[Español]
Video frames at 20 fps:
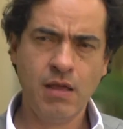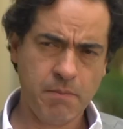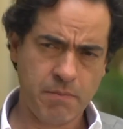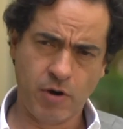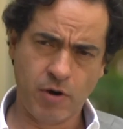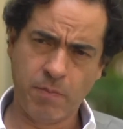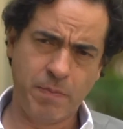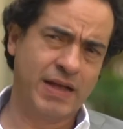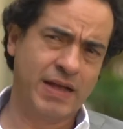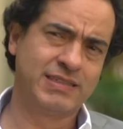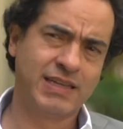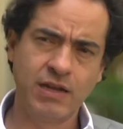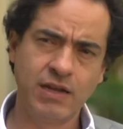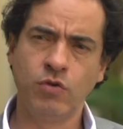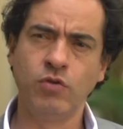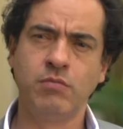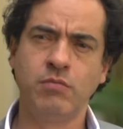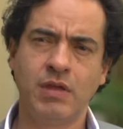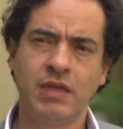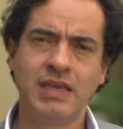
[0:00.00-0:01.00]
pero pasa en
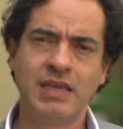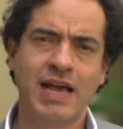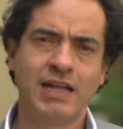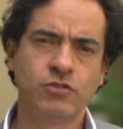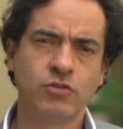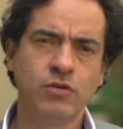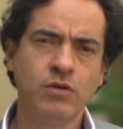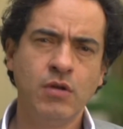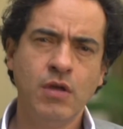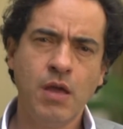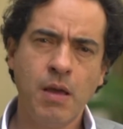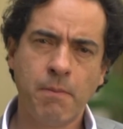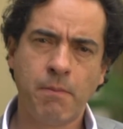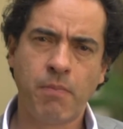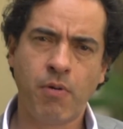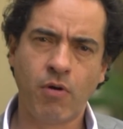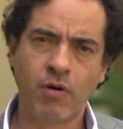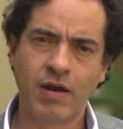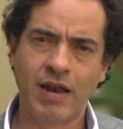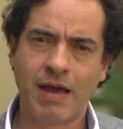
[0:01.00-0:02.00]
lo inmediato
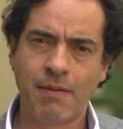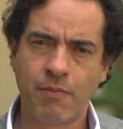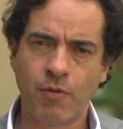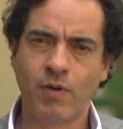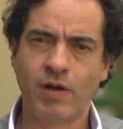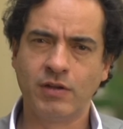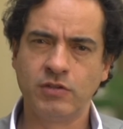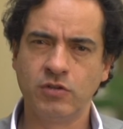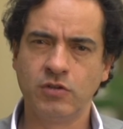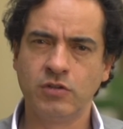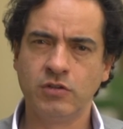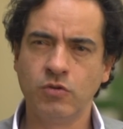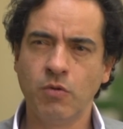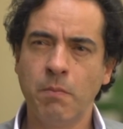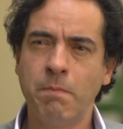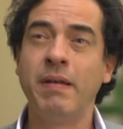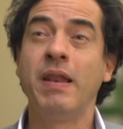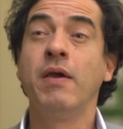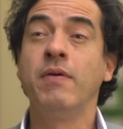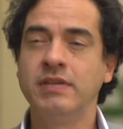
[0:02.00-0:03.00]
por la aprobación de un
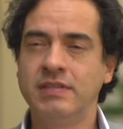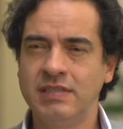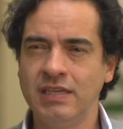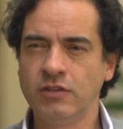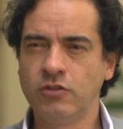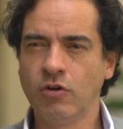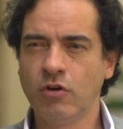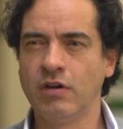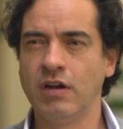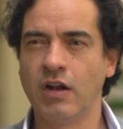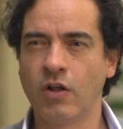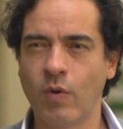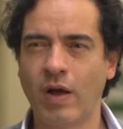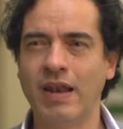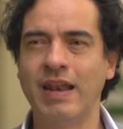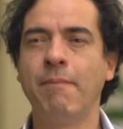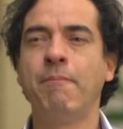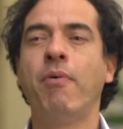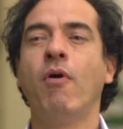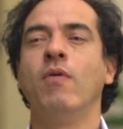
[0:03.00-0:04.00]
plebiscito con el
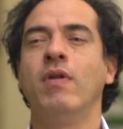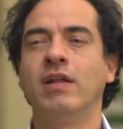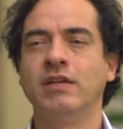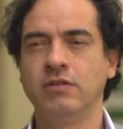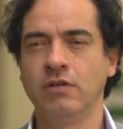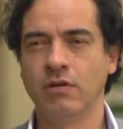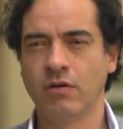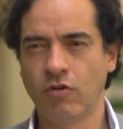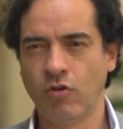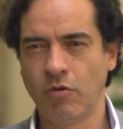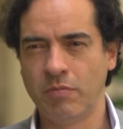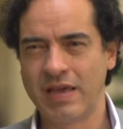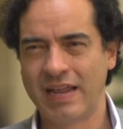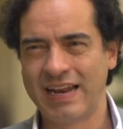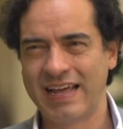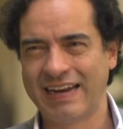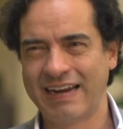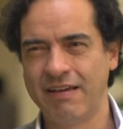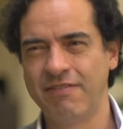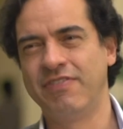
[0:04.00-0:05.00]
cual la población
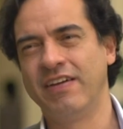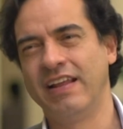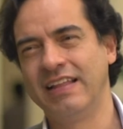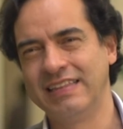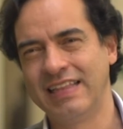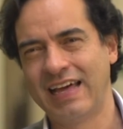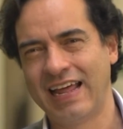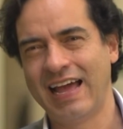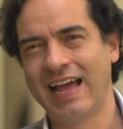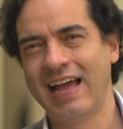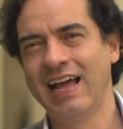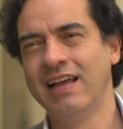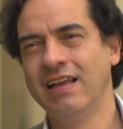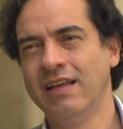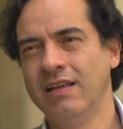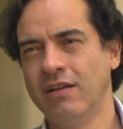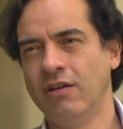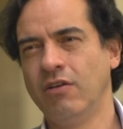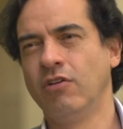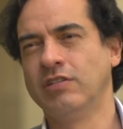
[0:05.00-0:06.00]
colombiana refrendará
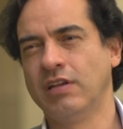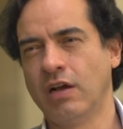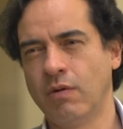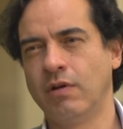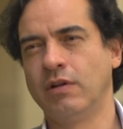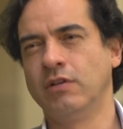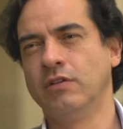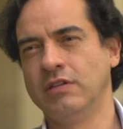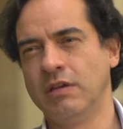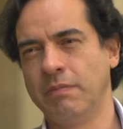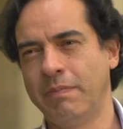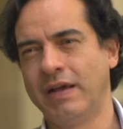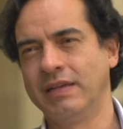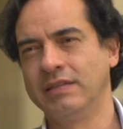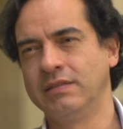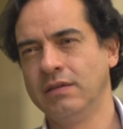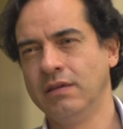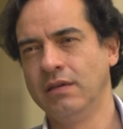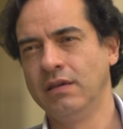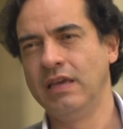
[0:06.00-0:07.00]
los acuerdos de
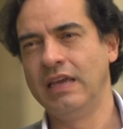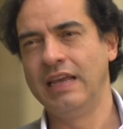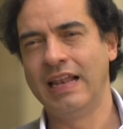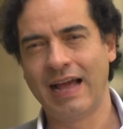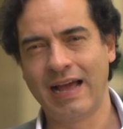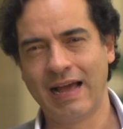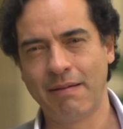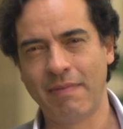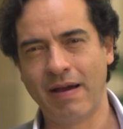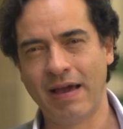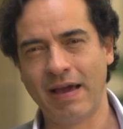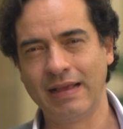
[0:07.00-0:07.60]
paz y la,